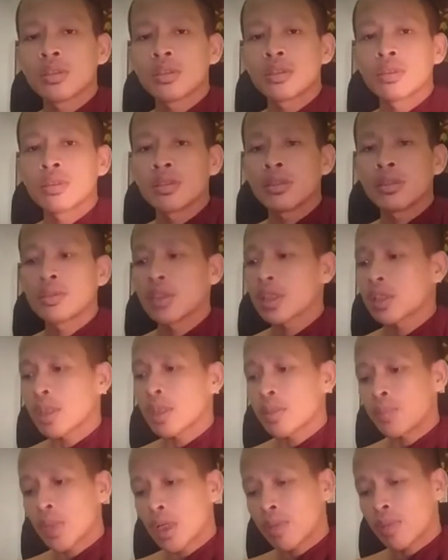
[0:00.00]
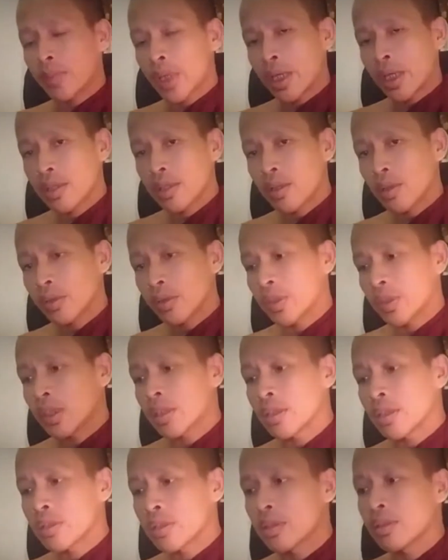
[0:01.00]
nhưng từ phần prai đâu
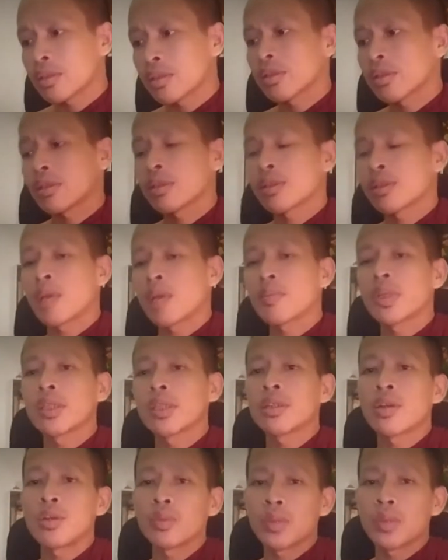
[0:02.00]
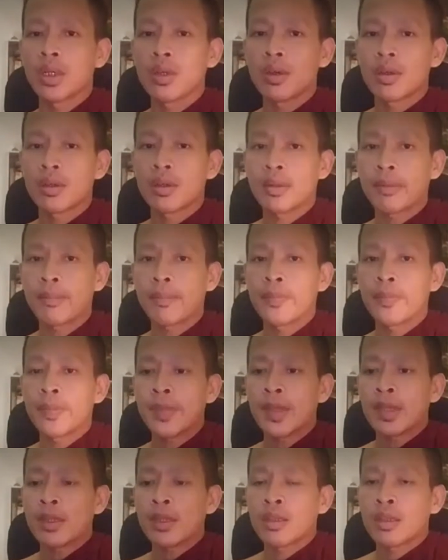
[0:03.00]
si đã bay câu mà đòn
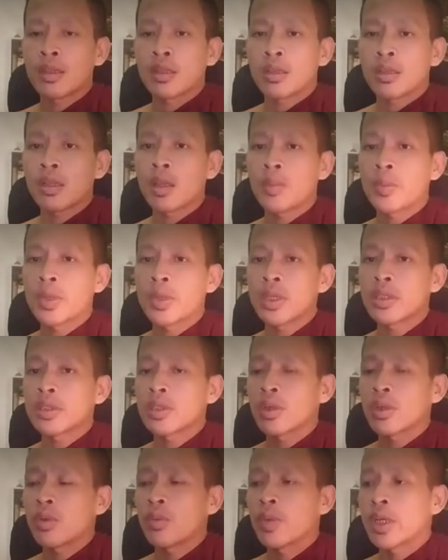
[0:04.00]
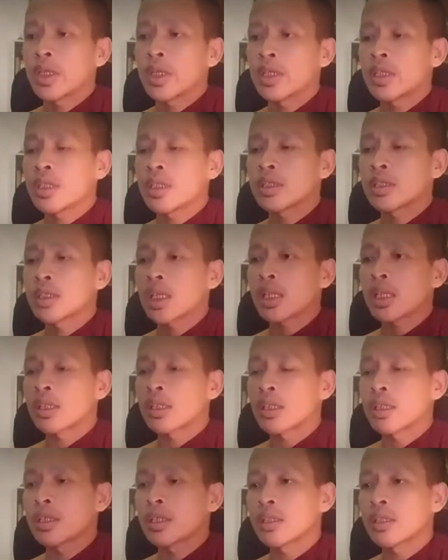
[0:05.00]
đã về châu bay riêng cha hành
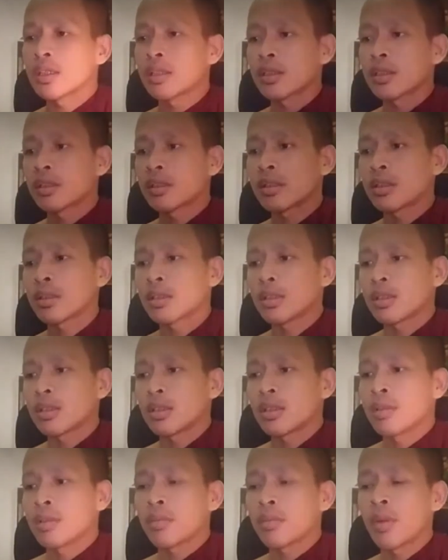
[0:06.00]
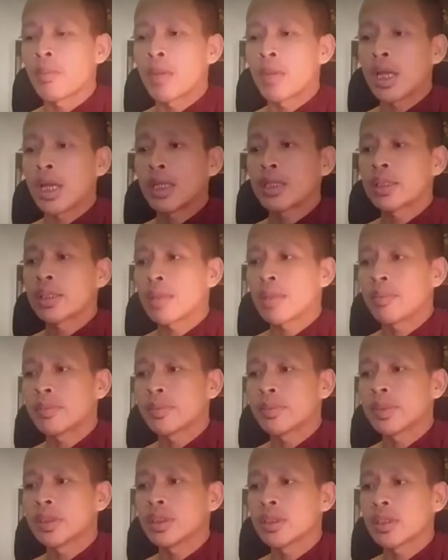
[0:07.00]
tây còn màn trầm
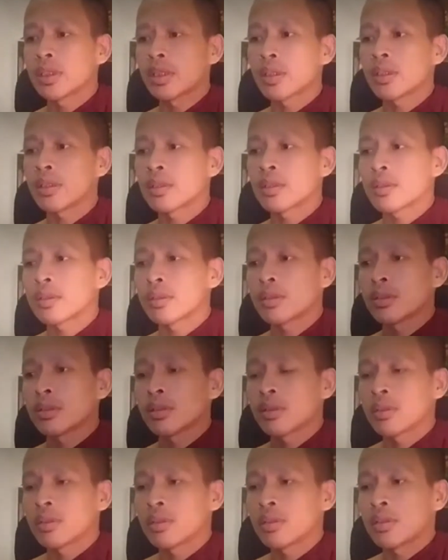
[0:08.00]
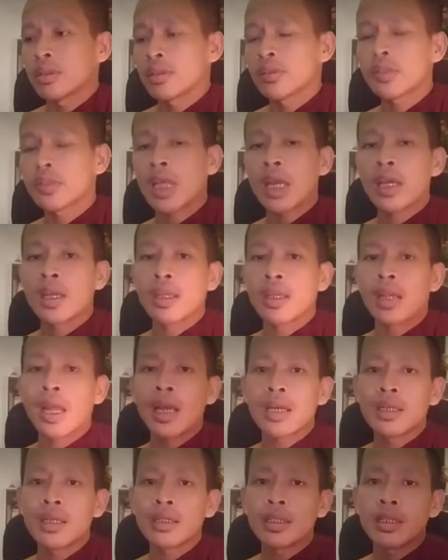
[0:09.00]
chia xài la
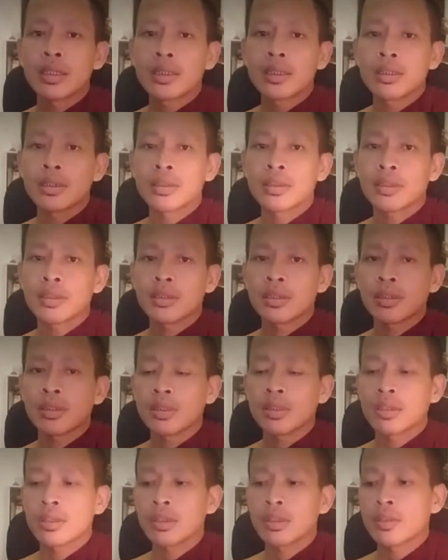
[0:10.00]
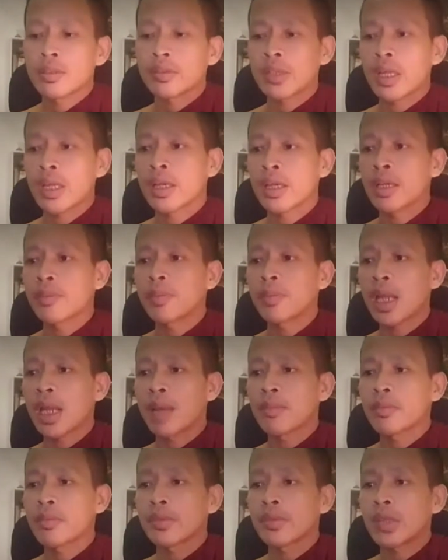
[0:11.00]
ứng nữa xài
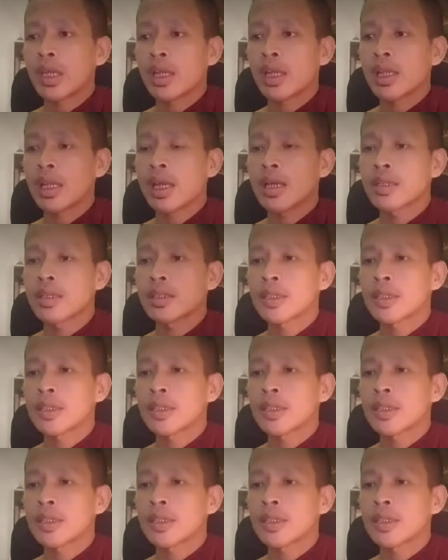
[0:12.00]
pram xài la ứng nữa